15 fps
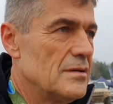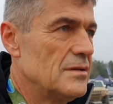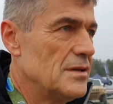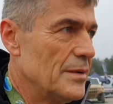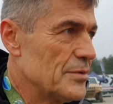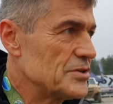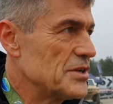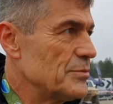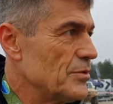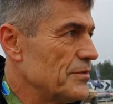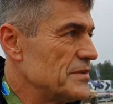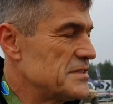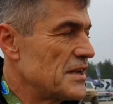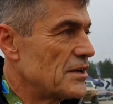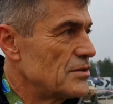nie można było
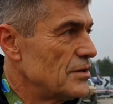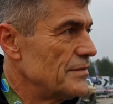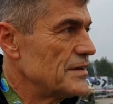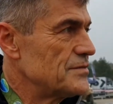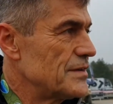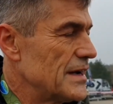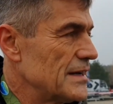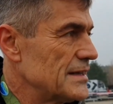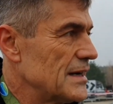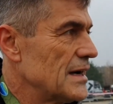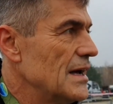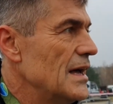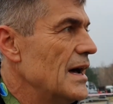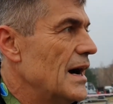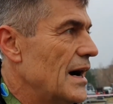wystartować w rajdach,
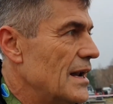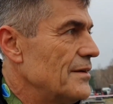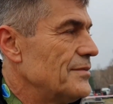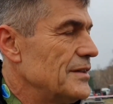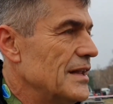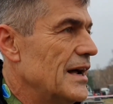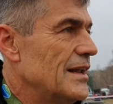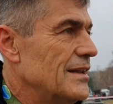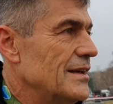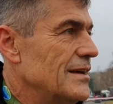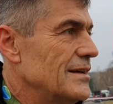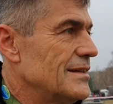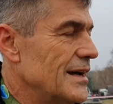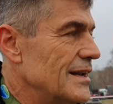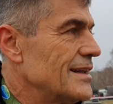ale
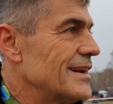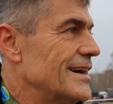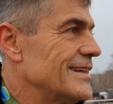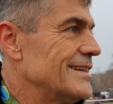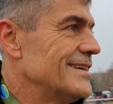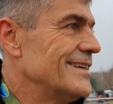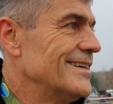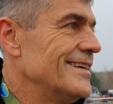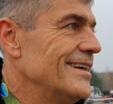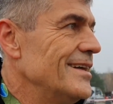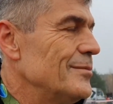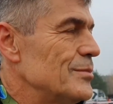finalnie dali radę.